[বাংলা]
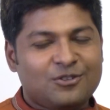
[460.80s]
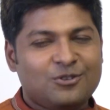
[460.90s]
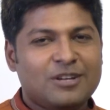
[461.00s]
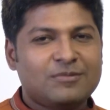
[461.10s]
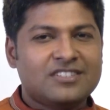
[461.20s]

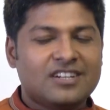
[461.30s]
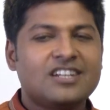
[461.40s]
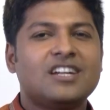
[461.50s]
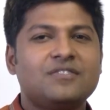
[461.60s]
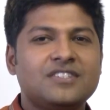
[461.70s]
তখন আমরা
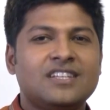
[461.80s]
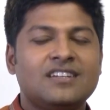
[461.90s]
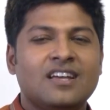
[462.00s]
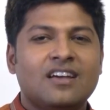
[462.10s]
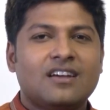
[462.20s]
শাহিয়ান
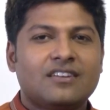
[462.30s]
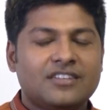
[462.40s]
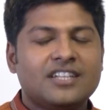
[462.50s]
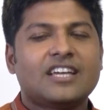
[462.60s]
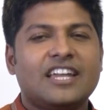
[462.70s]
হাফিজের
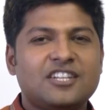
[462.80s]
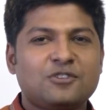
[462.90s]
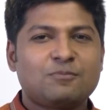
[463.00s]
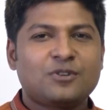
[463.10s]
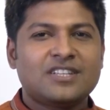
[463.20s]
ক্রিকেট
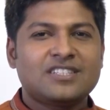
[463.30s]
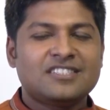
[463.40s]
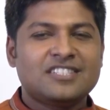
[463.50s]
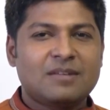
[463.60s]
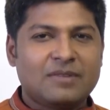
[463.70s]
ক্যারিয়ার সম্পর্কে
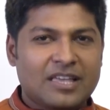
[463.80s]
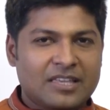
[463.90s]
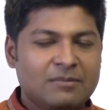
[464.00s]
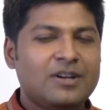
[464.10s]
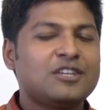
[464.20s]
জানছিলাম
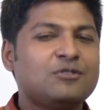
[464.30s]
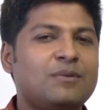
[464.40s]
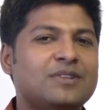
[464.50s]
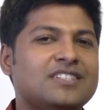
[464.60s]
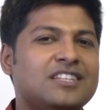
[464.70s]
এবার কিন্তু
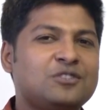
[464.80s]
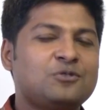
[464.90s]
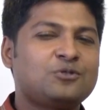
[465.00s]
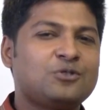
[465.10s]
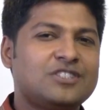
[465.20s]
আমাদের সাথে
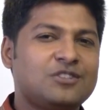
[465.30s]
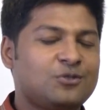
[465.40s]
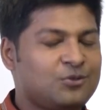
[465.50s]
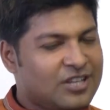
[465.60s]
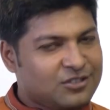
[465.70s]
যুক্ত হয়েছে
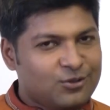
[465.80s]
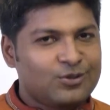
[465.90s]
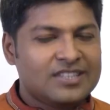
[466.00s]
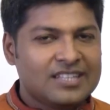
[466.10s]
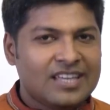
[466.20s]
নতুন একজন
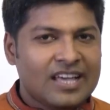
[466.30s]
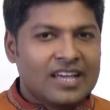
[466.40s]
অতিথি